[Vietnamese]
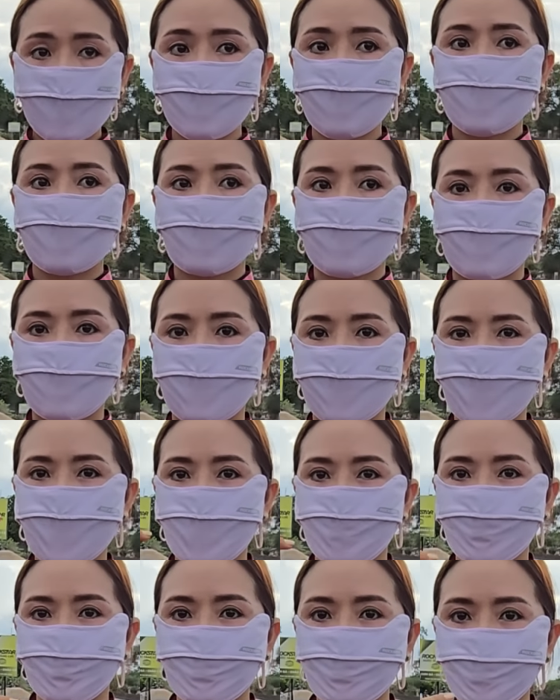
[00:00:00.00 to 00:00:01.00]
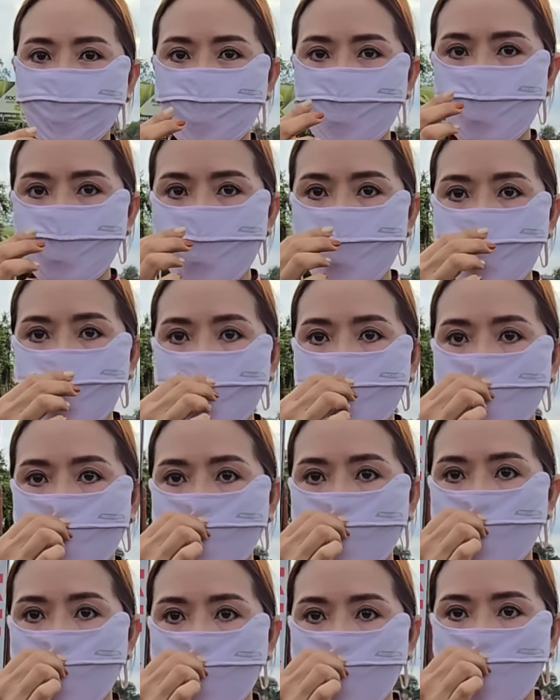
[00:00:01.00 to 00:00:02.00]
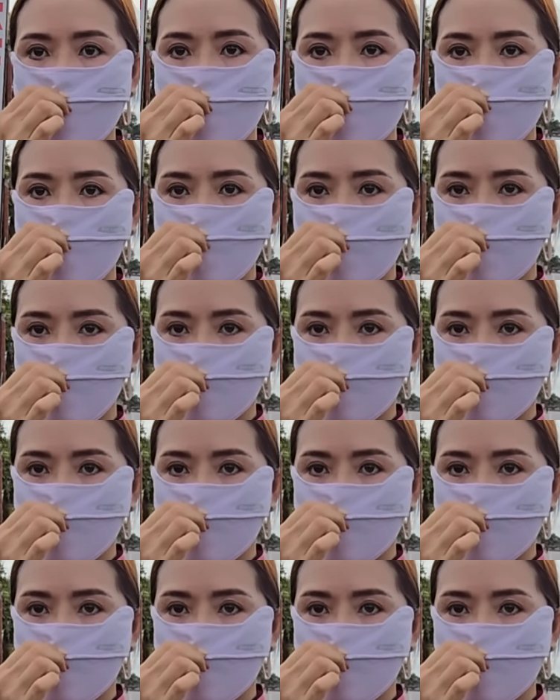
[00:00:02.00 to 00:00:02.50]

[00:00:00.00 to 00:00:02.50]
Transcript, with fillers: Thế bây giờ chị tiếp tục đồng hành với thầy không hay là chị sẽ quay về bây giờ?